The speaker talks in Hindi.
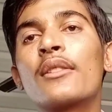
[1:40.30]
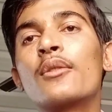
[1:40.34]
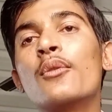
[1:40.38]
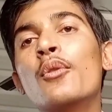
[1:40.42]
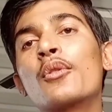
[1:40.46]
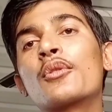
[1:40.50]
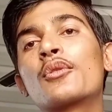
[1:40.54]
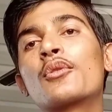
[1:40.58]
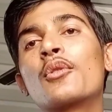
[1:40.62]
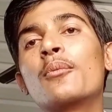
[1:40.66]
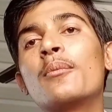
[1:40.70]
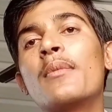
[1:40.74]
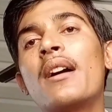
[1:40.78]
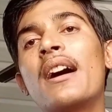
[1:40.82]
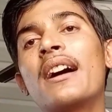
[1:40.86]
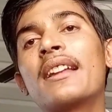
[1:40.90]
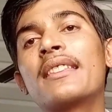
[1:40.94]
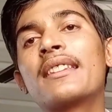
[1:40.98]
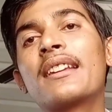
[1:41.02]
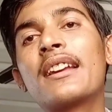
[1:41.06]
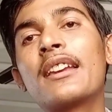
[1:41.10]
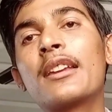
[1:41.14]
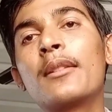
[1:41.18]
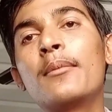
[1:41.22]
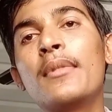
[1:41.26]
दोस्तों बात
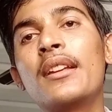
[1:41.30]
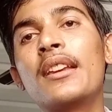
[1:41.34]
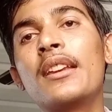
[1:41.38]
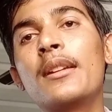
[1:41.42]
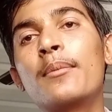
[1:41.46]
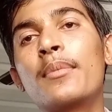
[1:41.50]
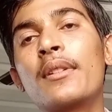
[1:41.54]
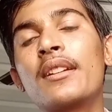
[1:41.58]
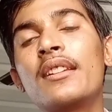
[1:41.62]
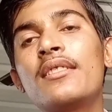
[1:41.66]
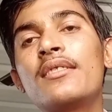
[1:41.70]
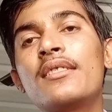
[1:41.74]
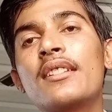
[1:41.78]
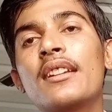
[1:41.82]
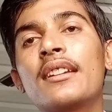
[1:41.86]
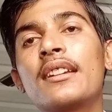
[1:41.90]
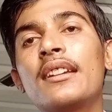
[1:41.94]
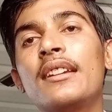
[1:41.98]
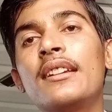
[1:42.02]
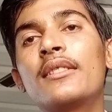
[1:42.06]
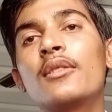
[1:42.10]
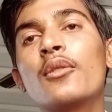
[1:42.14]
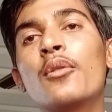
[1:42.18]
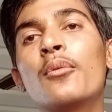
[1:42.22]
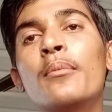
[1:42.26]
करें मेरे परिचय
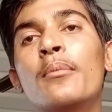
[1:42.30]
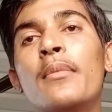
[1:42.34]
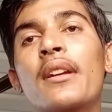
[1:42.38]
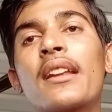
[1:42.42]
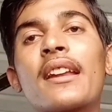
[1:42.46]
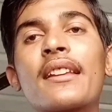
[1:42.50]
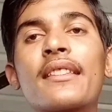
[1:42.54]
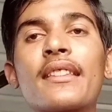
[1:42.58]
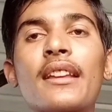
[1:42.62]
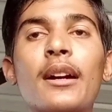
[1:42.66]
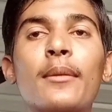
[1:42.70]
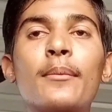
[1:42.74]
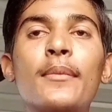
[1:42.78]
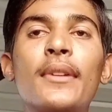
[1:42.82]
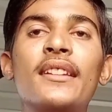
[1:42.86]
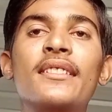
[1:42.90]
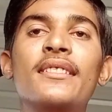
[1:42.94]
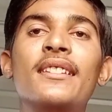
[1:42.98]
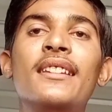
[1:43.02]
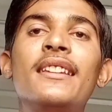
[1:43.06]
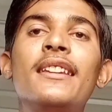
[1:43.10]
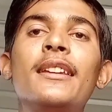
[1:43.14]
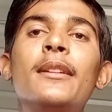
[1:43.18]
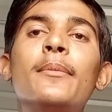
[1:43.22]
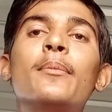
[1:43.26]
की तो मेरा नाम है
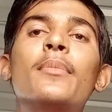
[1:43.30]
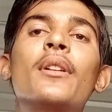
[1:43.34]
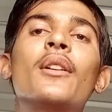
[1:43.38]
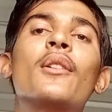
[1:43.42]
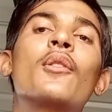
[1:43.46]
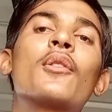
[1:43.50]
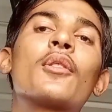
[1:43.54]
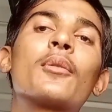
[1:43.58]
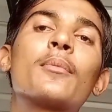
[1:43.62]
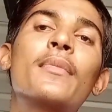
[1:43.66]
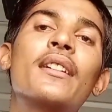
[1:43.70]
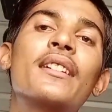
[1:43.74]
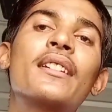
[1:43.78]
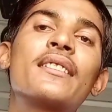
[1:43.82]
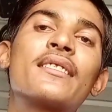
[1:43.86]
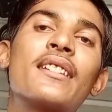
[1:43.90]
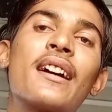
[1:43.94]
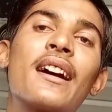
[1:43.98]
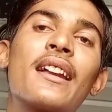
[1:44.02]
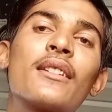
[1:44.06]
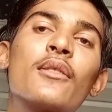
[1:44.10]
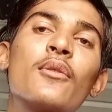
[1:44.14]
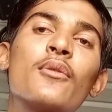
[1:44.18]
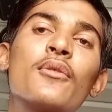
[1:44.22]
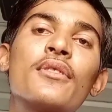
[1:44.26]
दिलीप और मैं
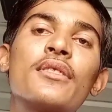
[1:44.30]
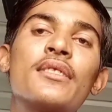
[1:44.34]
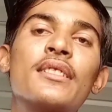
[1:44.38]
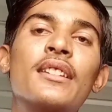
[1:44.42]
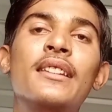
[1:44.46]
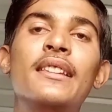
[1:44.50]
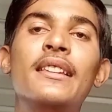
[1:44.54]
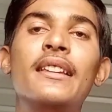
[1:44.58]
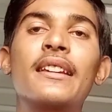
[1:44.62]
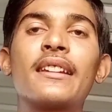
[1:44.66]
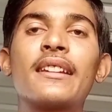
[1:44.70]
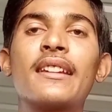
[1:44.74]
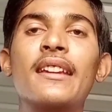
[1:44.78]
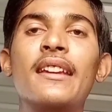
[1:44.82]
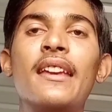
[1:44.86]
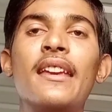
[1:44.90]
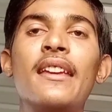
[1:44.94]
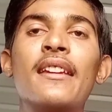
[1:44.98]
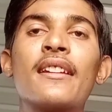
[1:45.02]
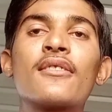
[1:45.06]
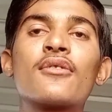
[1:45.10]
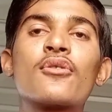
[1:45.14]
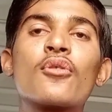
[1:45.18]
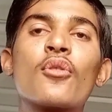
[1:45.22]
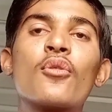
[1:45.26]
जालोर जिले के
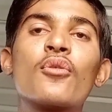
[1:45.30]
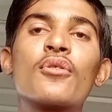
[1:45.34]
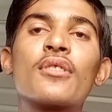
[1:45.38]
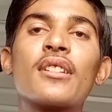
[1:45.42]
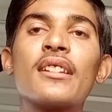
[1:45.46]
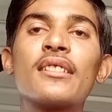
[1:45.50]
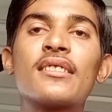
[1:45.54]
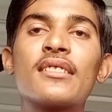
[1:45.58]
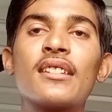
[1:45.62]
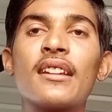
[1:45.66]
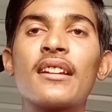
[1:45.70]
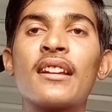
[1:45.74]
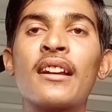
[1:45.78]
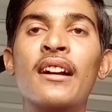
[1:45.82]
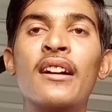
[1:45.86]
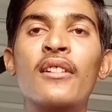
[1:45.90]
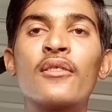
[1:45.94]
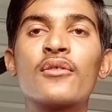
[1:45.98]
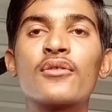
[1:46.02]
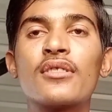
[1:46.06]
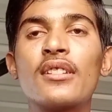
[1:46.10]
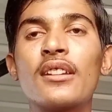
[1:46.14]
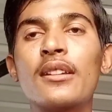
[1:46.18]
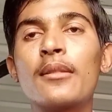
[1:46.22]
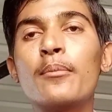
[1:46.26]
एक छोटे से गाँव
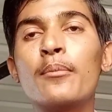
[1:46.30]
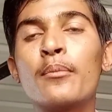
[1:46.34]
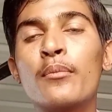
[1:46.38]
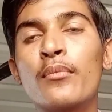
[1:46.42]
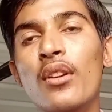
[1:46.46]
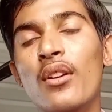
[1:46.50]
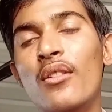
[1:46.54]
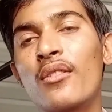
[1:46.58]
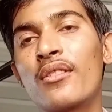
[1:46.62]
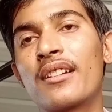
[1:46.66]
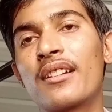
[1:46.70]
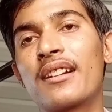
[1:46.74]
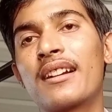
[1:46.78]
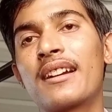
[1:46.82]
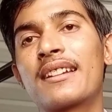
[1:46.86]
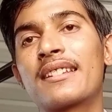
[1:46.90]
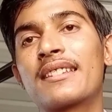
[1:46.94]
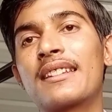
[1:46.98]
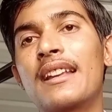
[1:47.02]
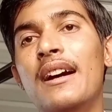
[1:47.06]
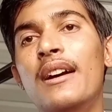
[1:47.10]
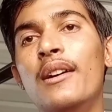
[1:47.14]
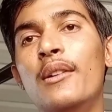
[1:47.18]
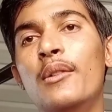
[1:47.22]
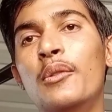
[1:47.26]
से बिलोंग
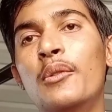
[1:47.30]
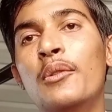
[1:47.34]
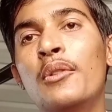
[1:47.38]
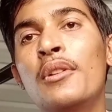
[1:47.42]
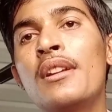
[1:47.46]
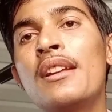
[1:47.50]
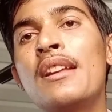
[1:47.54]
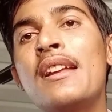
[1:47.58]
करता हूँ